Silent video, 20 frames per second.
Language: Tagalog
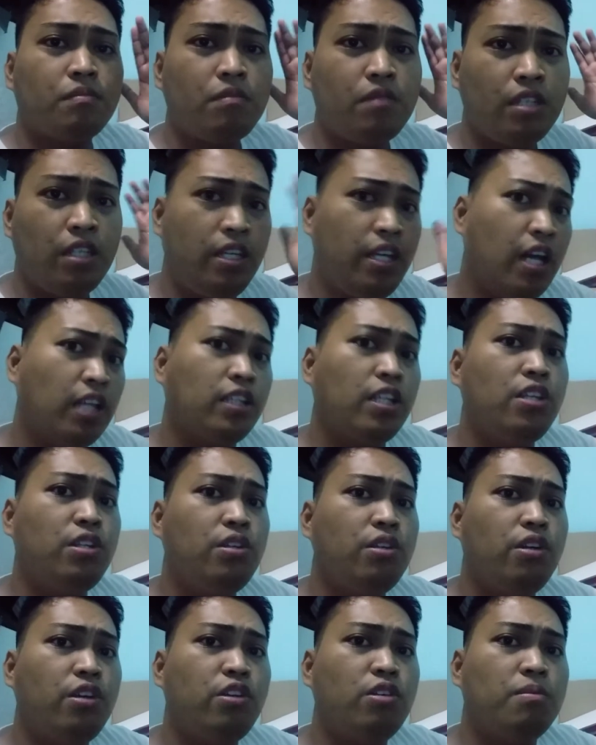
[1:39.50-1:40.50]
ingatan
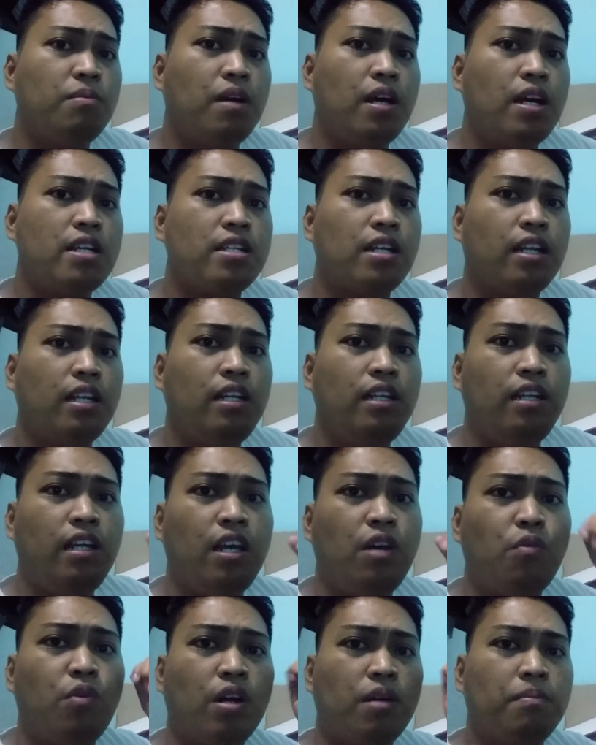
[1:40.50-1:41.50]
nyo yung mga
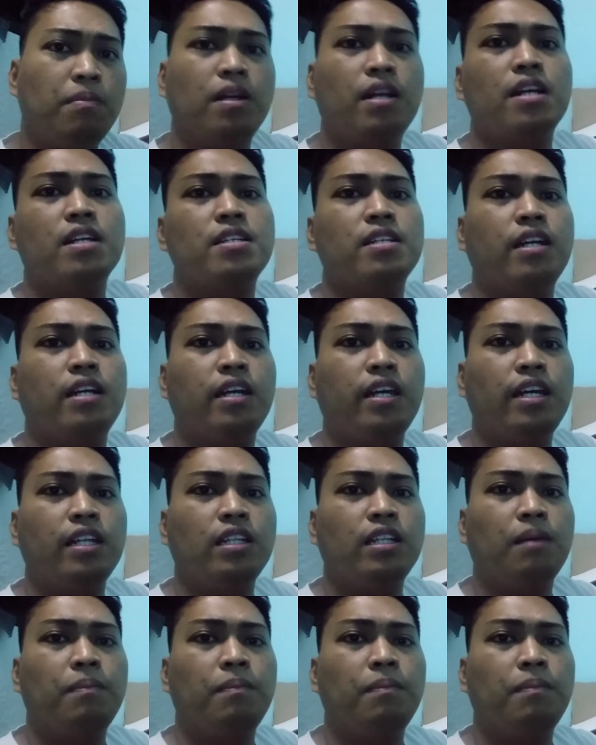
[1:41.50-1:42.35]
sarili, huwag magkasakit.